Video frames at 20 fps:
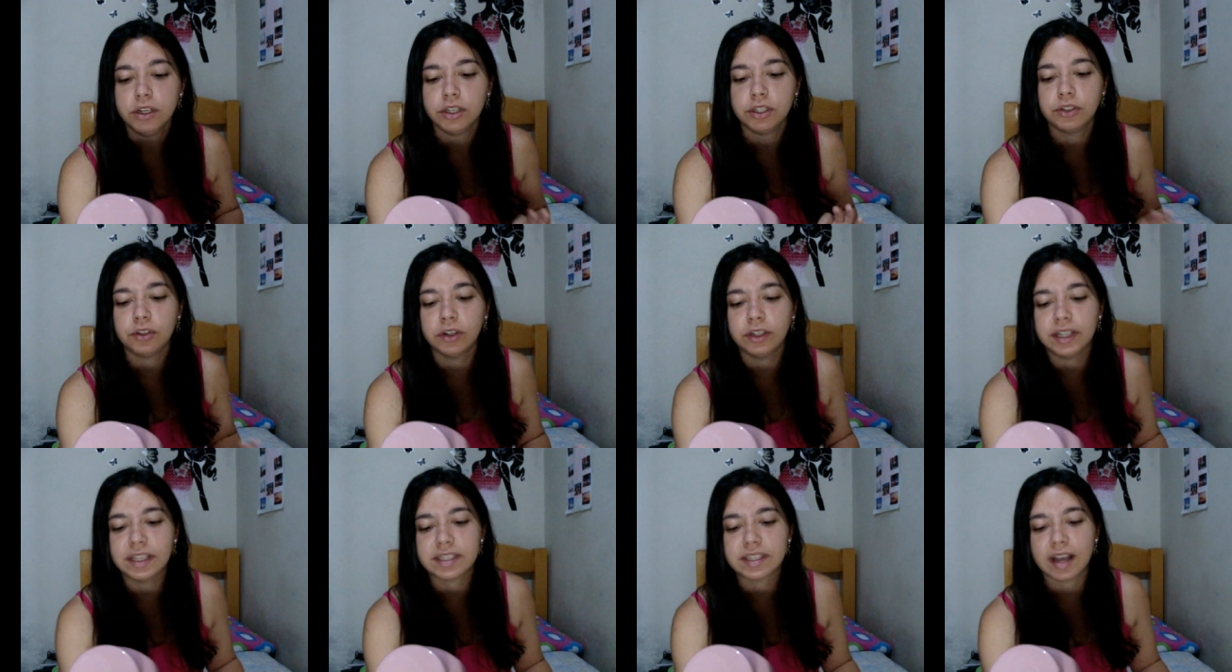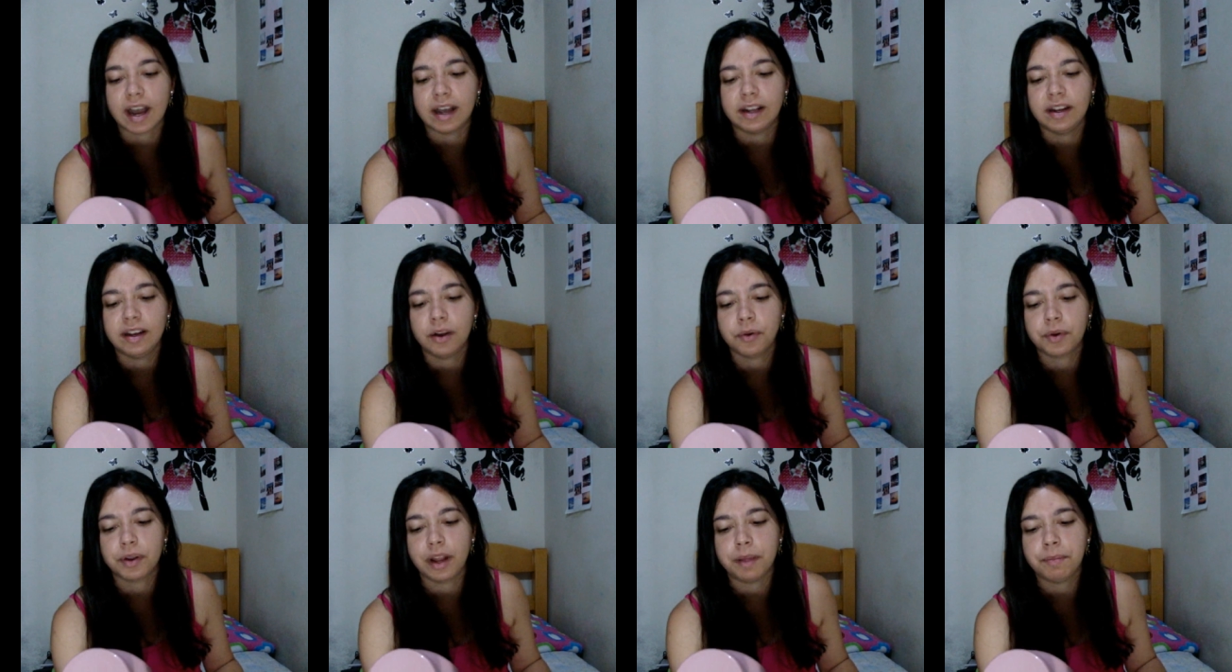Dona Scala, ele é
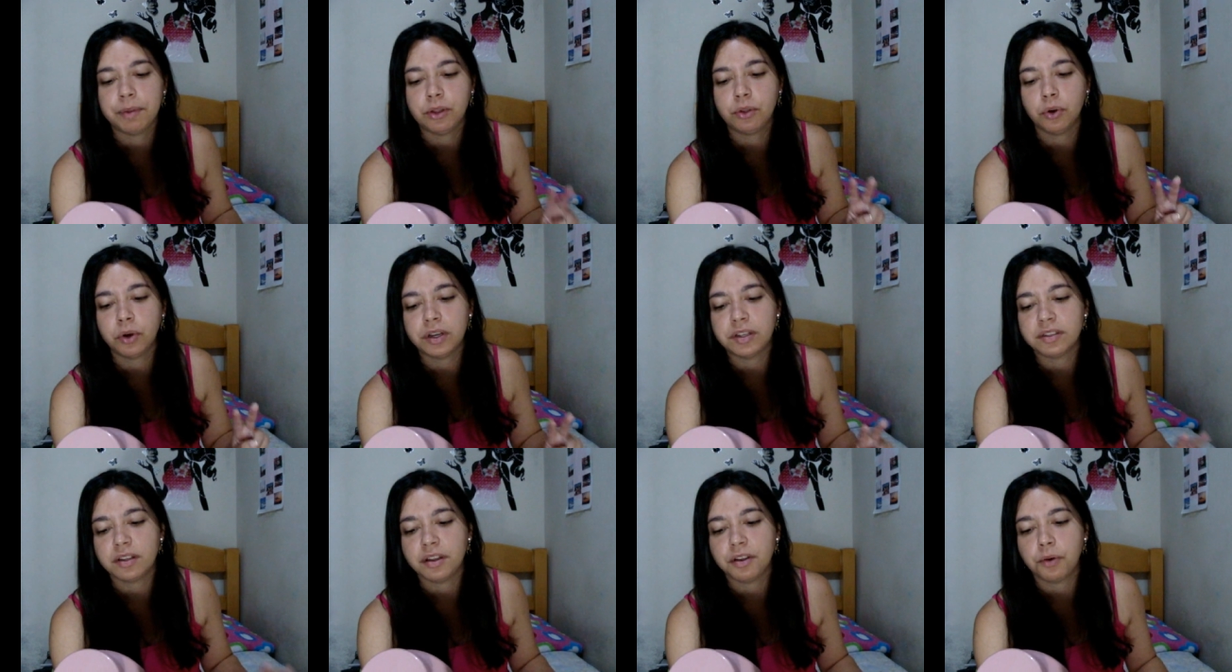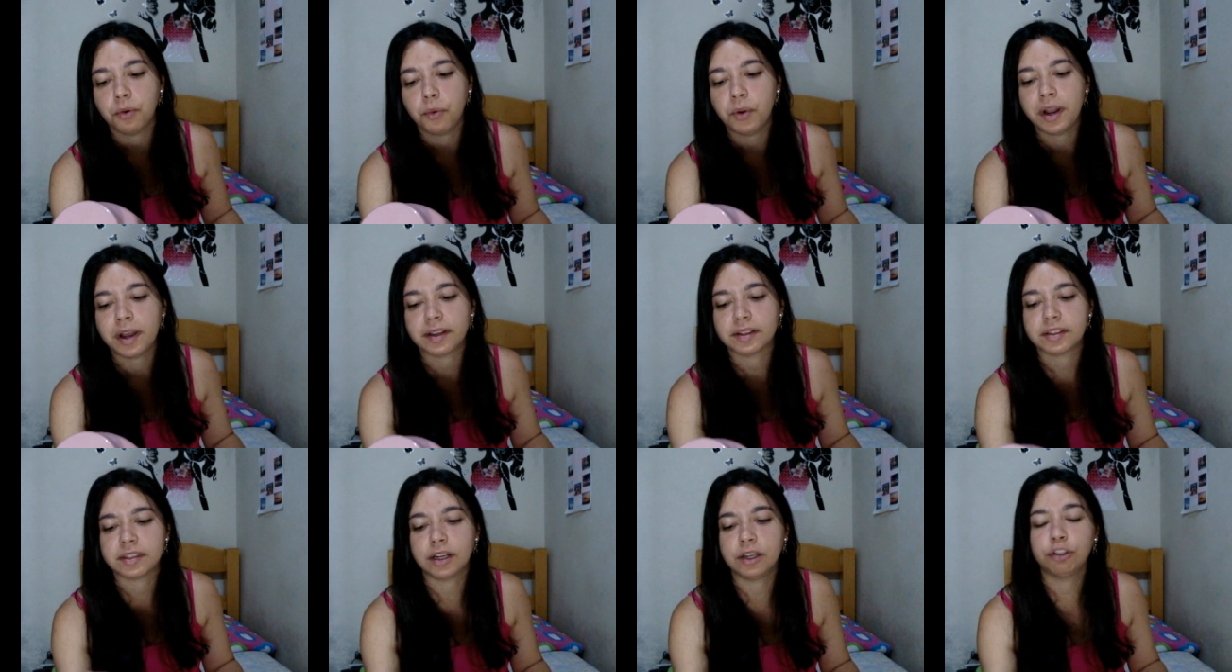um creme 2 em 1, um, é
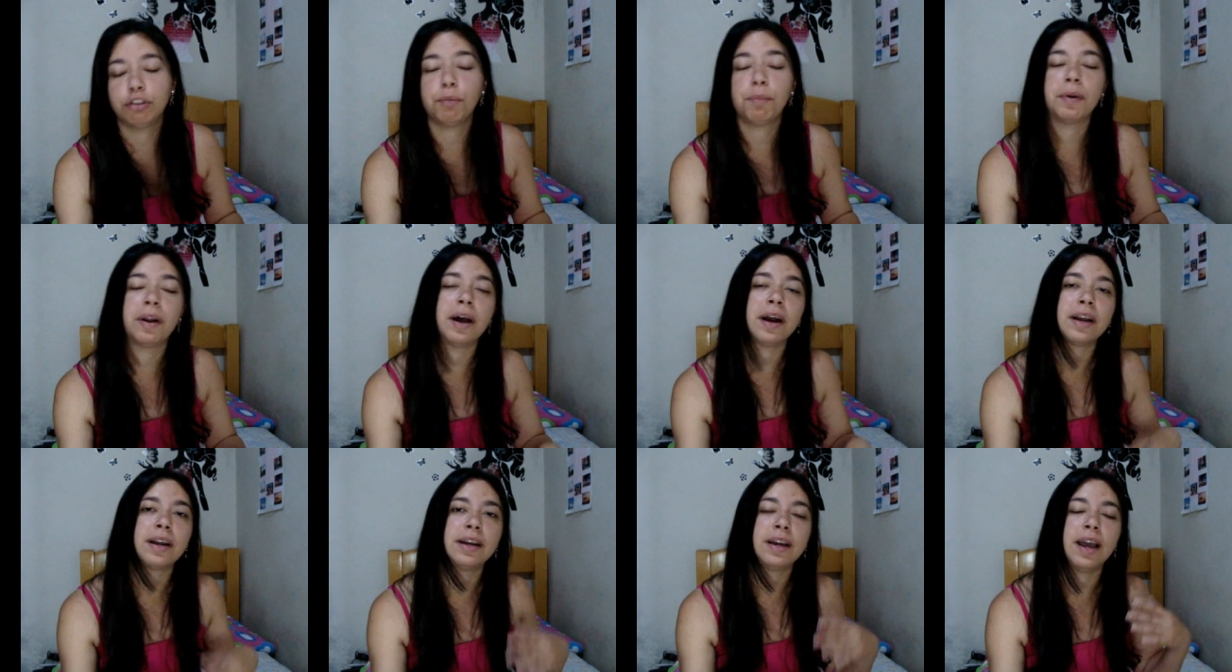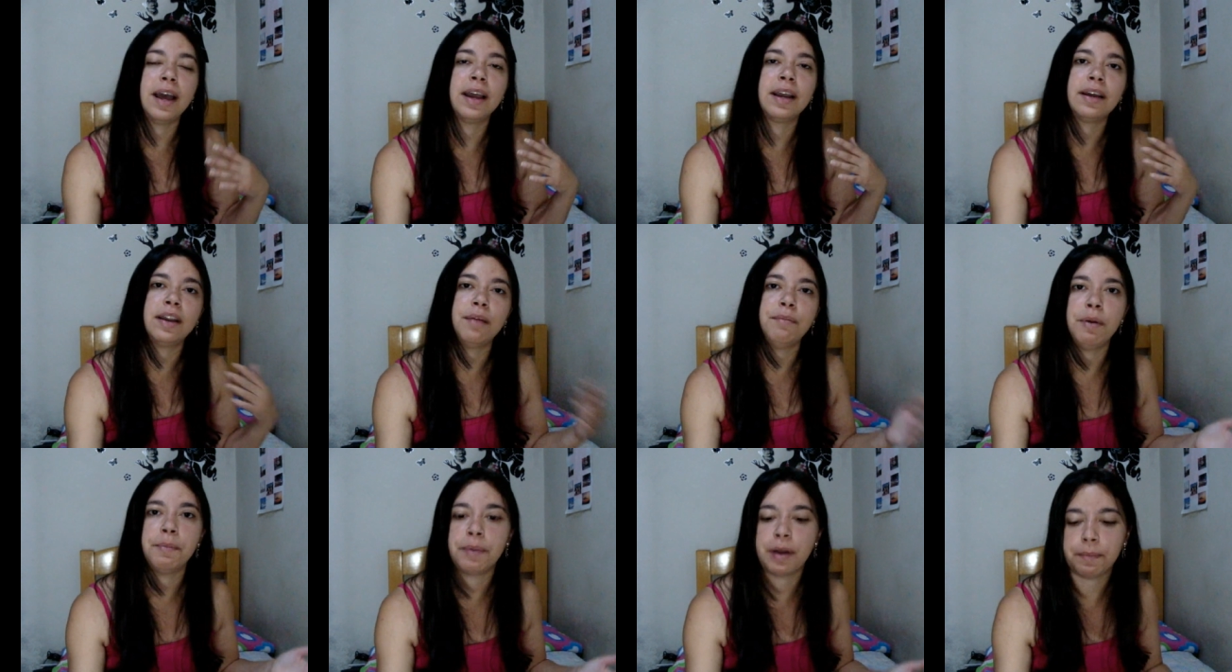tanto para é,
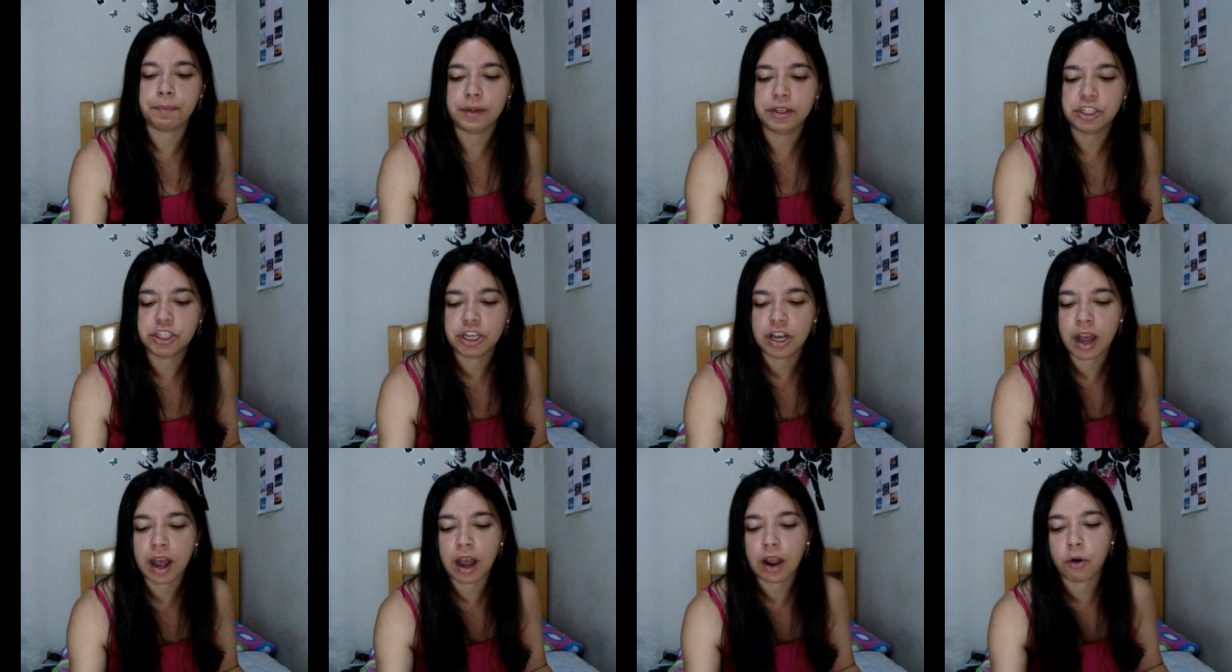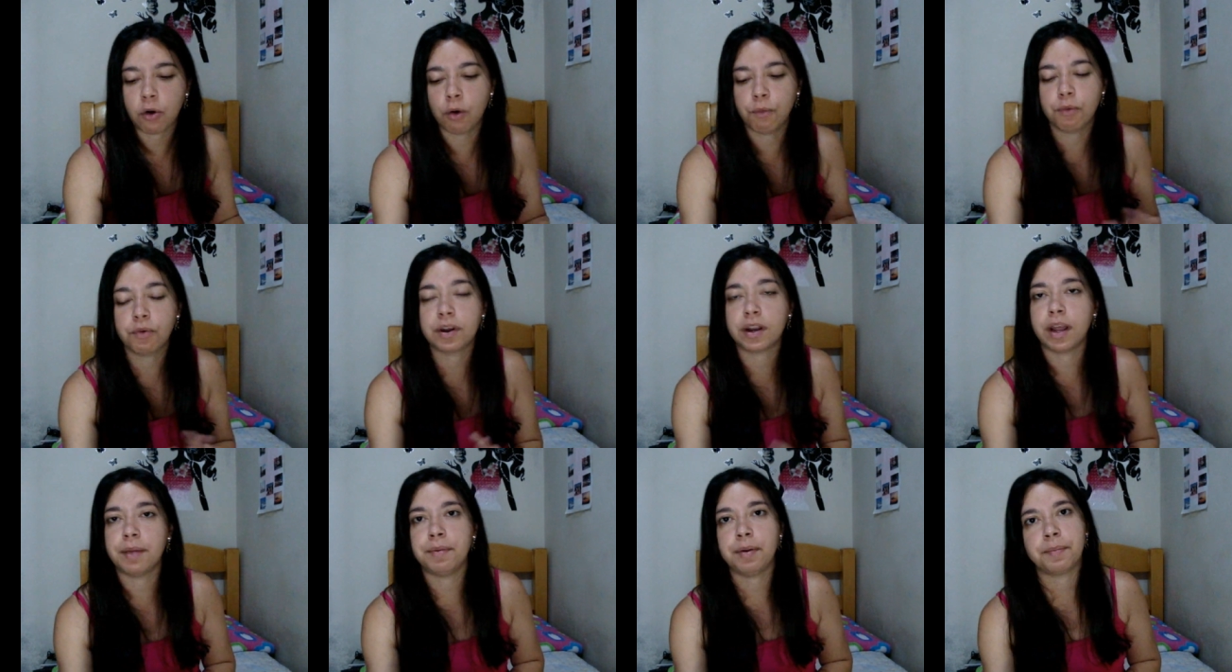creme para pentear como um
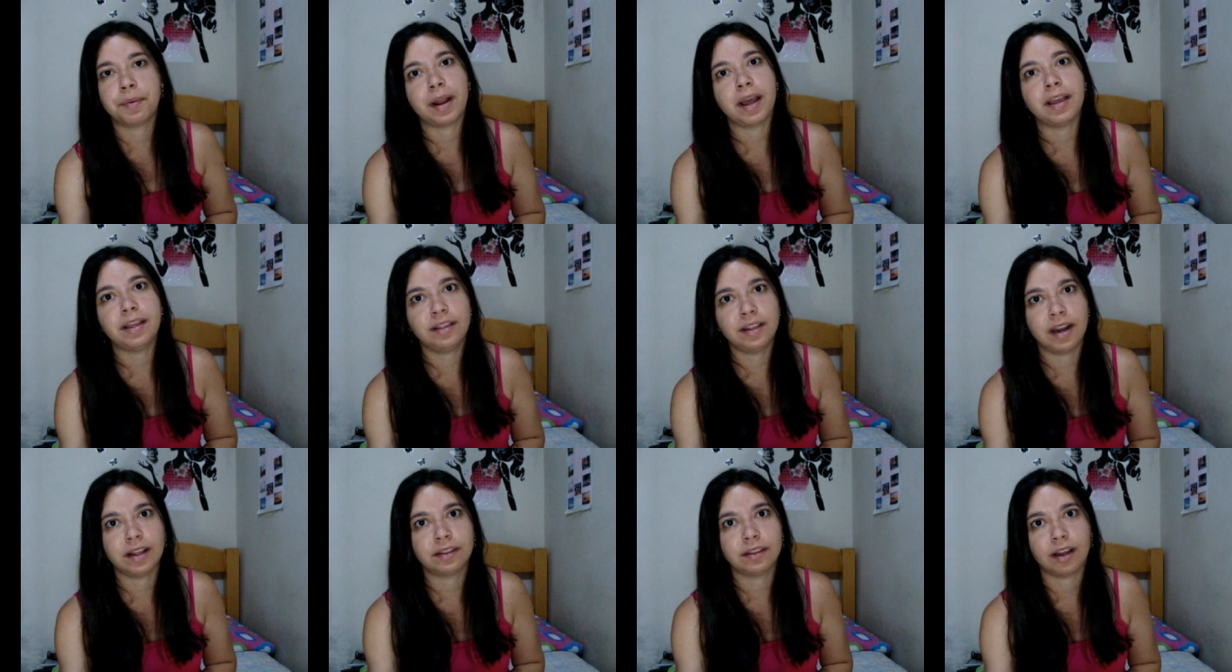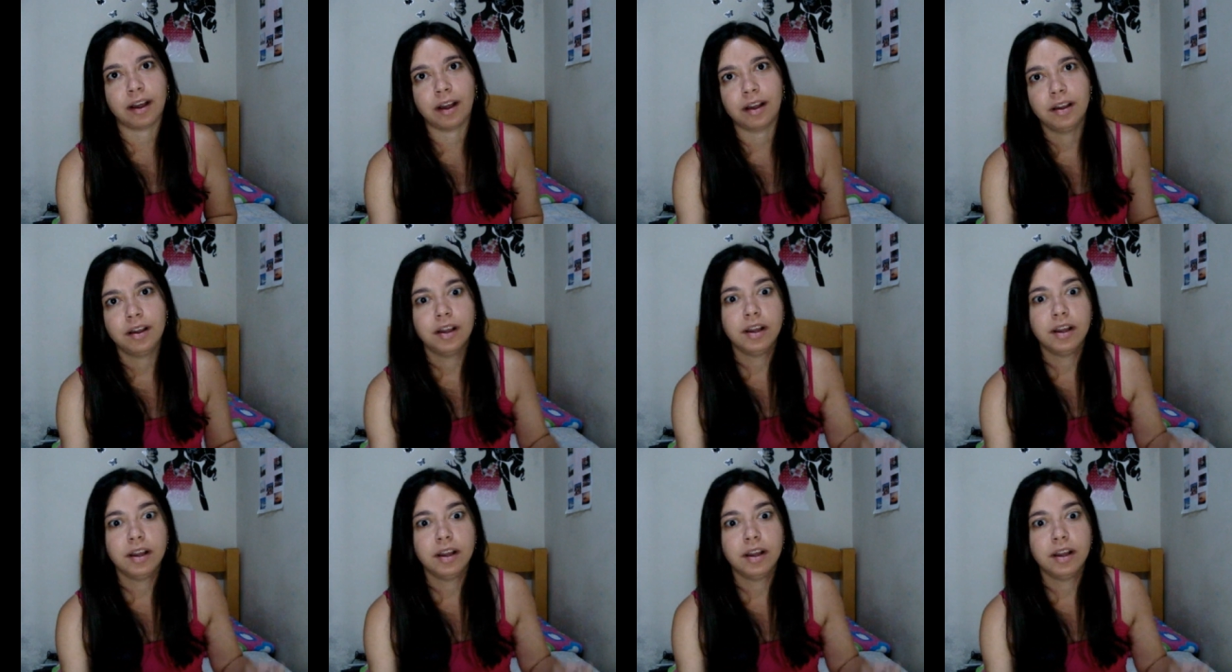creme para hidratar.